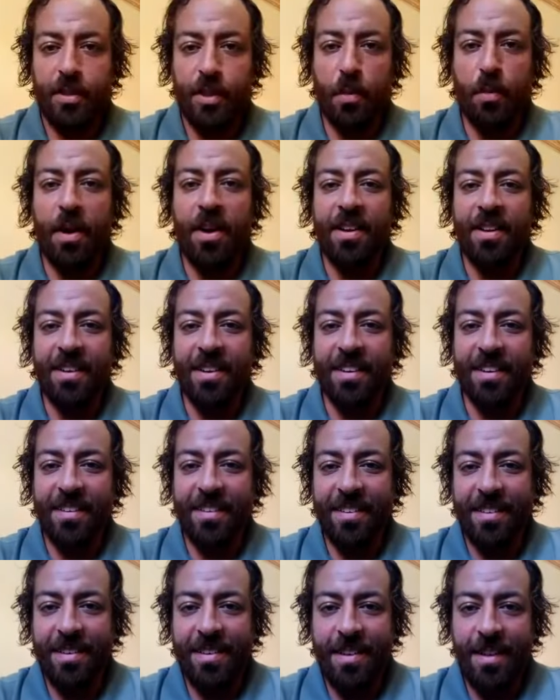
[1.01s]
صباح الخير
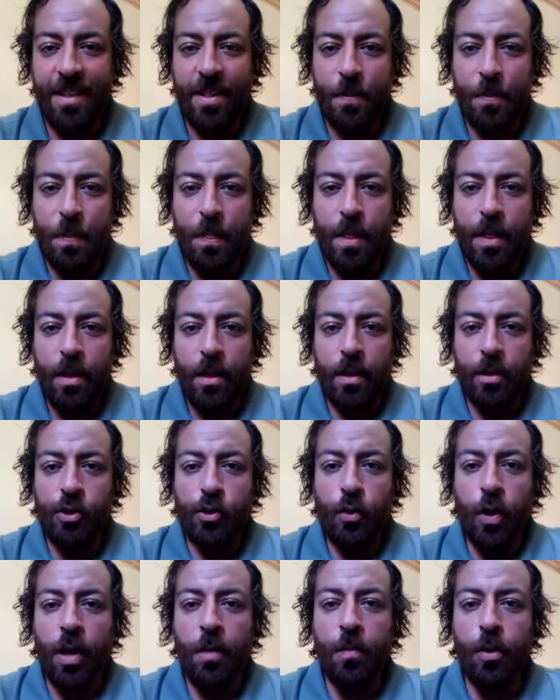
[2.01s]

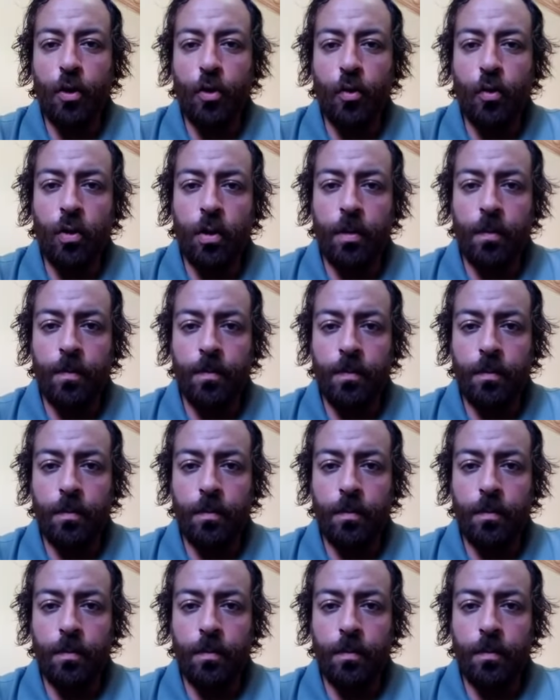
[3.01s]
السؤال بيقول